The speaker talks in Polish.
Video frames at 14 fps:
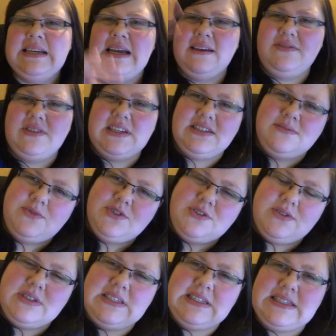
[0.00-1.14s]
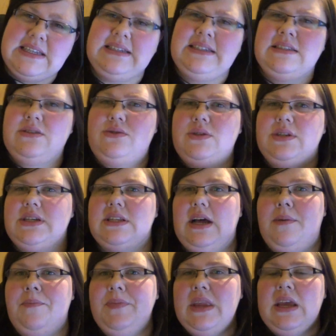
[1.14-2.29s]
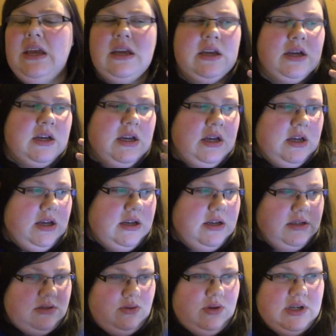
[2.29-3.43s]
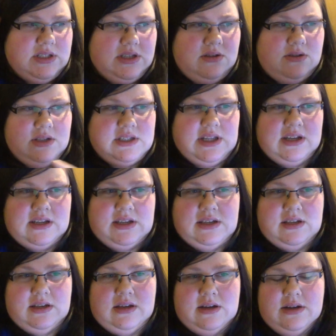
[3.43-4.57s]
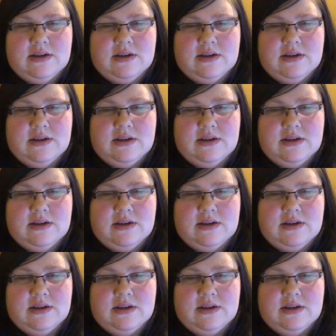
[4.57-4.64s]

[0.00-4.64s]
Hej, no witajcie moi drodzy z tej strony kina. E, słuchajcie, to jest taki...